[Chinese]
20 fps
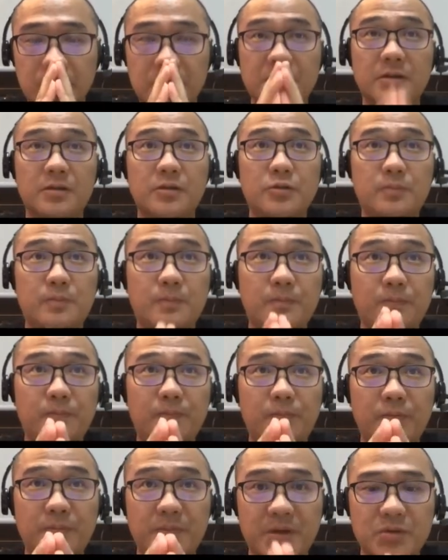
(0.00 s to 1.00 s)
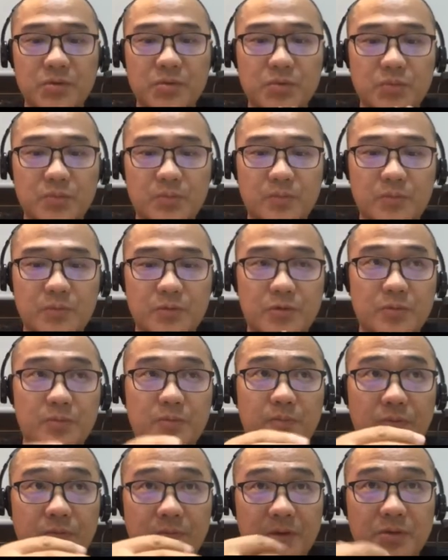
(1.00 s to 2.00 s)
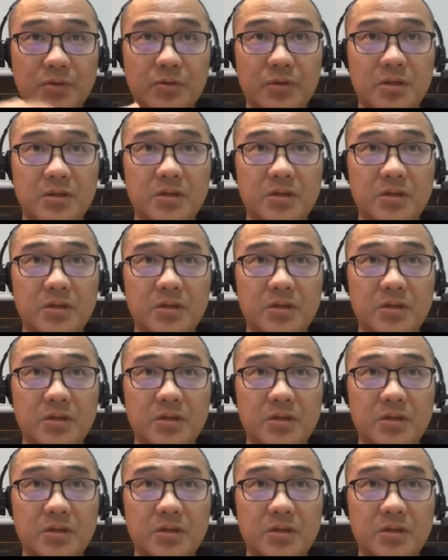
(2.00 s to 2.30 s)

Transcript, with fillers: 这里就不明说就不明说了。